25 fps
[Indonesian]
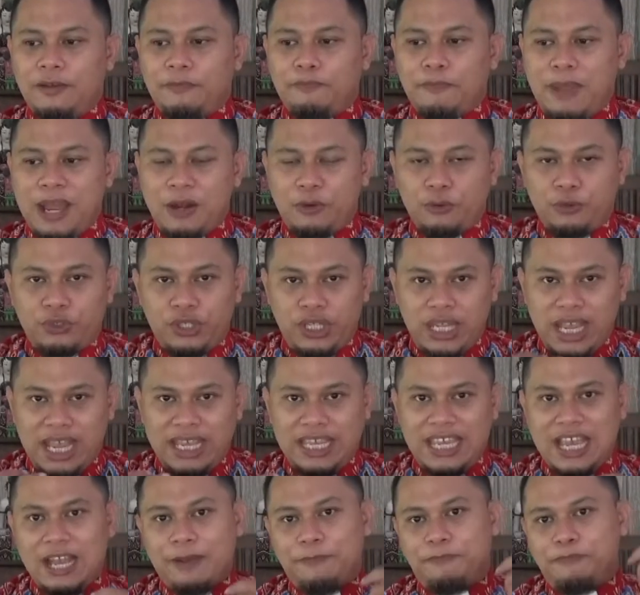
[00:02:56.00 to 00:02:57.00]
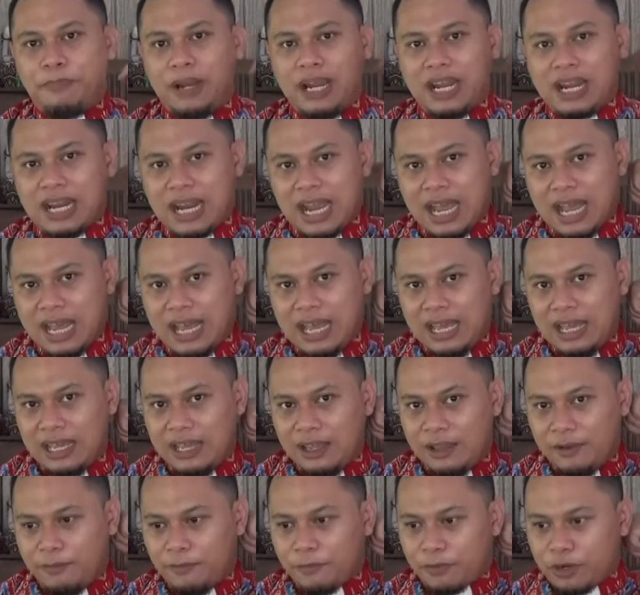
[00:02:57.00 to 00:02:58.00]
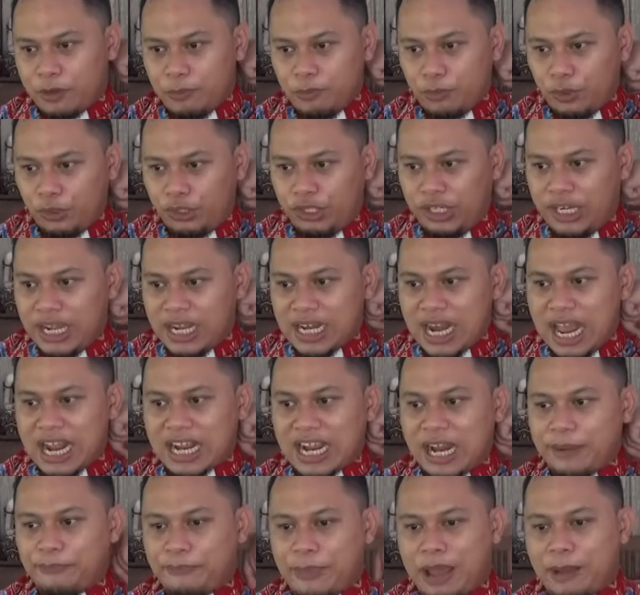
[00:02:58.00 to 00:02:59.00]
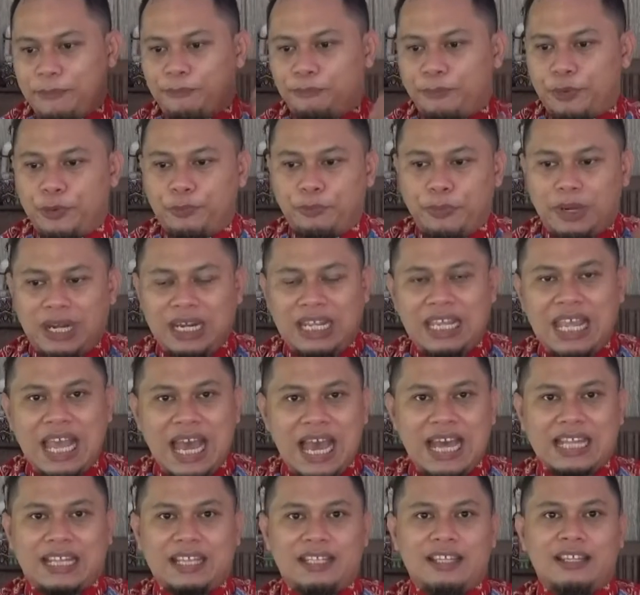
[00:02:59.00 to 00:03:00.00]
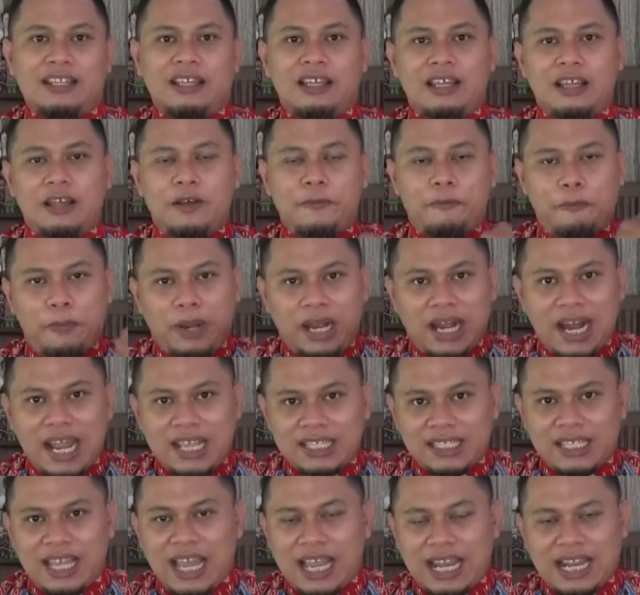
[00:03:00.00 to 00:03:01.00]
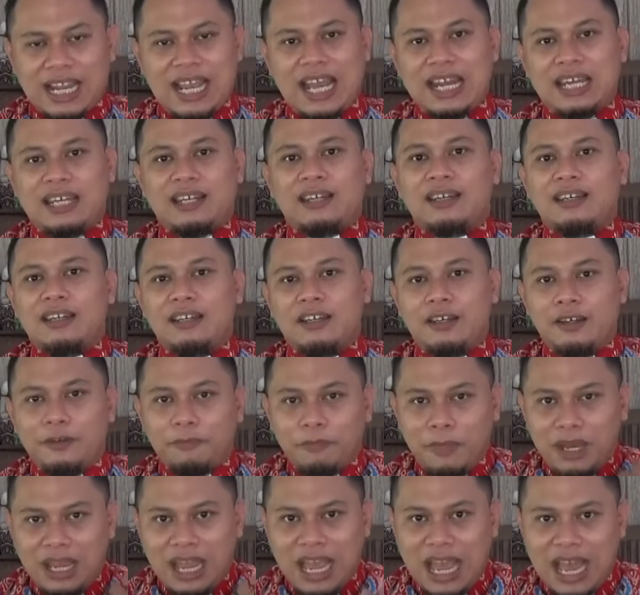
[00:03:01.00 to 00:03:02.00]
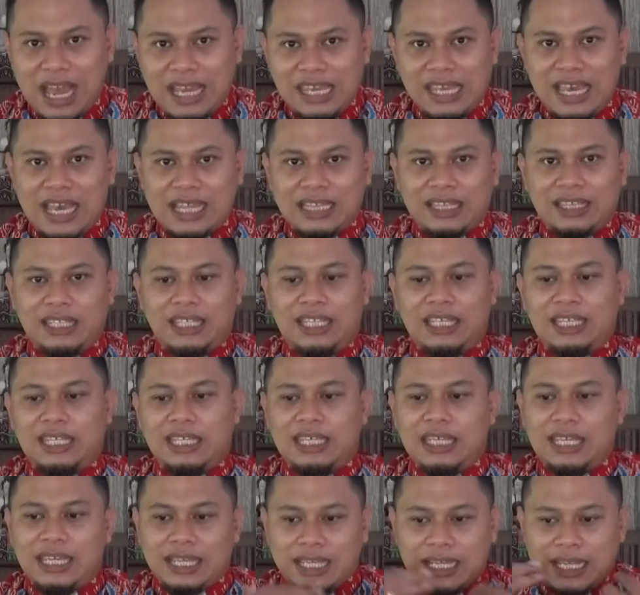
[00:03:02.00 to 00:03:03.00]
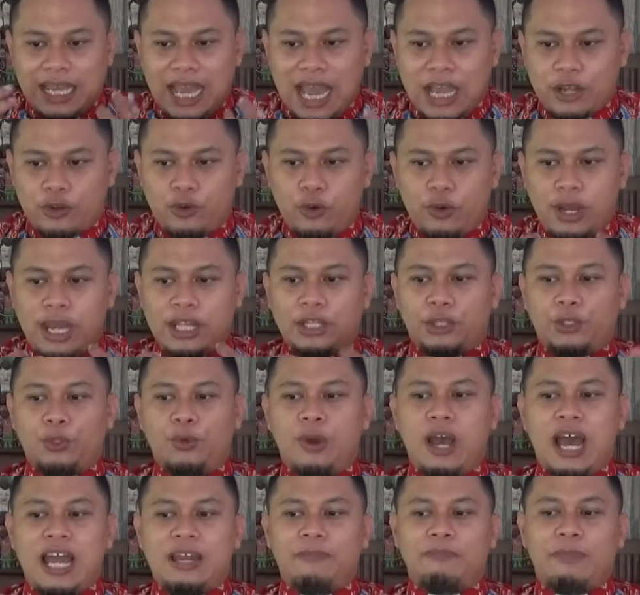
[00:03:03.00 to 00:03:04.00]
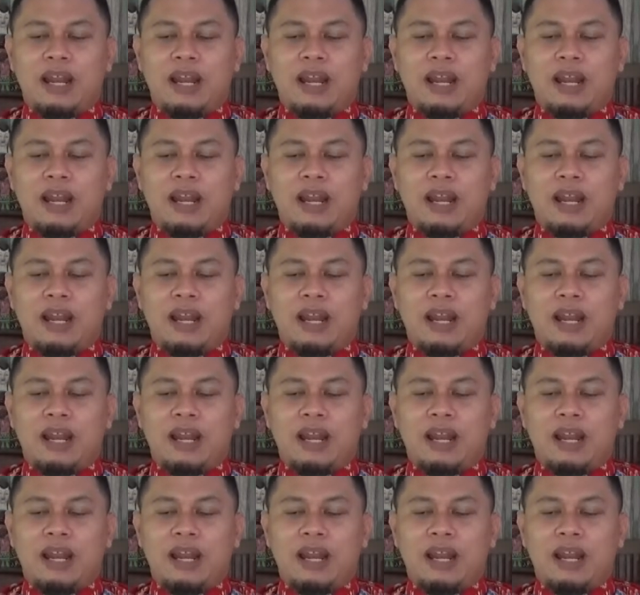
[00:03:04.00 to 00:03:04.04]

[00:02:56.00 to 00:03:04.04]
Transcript: Manusia yang peka kemudian akan mampu melihat, merasakan, menghayati keagungan Tuhan